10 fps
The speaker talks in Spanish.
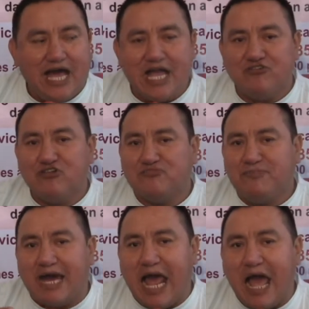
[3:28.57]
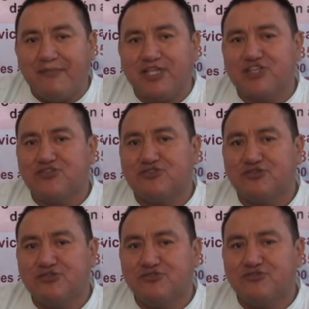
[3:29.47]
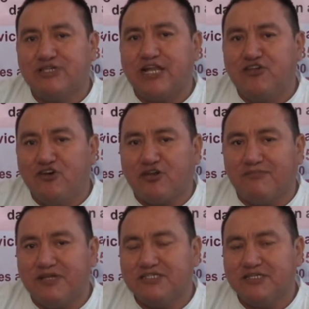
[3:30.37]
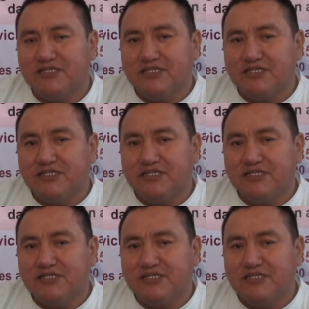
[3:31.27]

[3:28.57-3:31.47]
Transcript: hay unos parámetros, unas normas